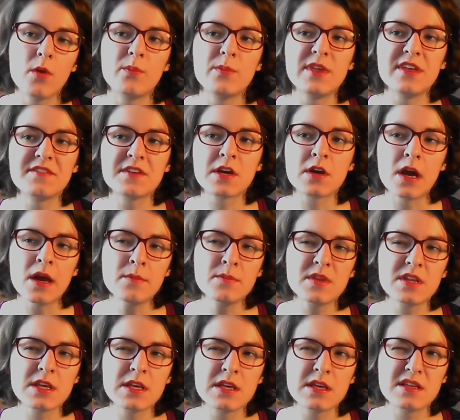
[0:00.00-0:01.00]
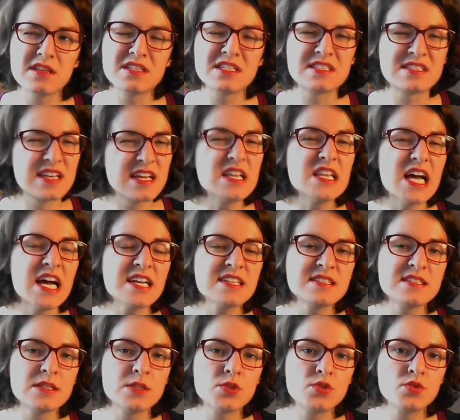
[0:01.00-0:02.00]
mais il y avait quand même des, scènes
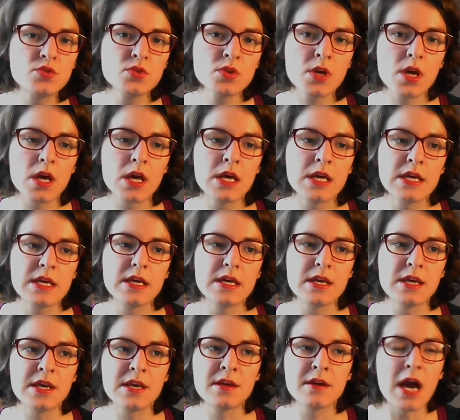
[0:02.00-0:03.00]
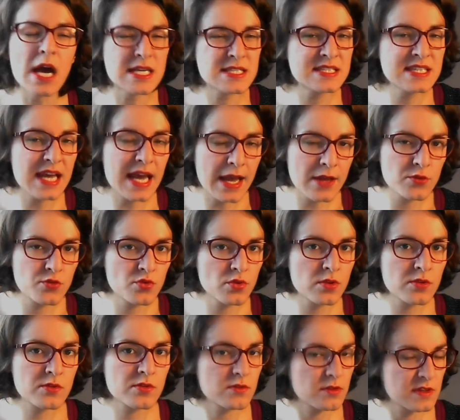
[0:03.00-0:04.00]
assez dures et assez
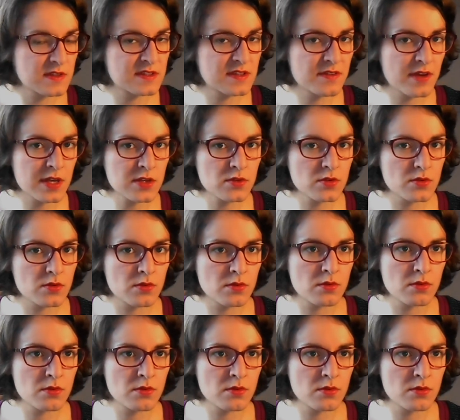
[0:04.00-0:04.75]
adultes. Et c'est vrai que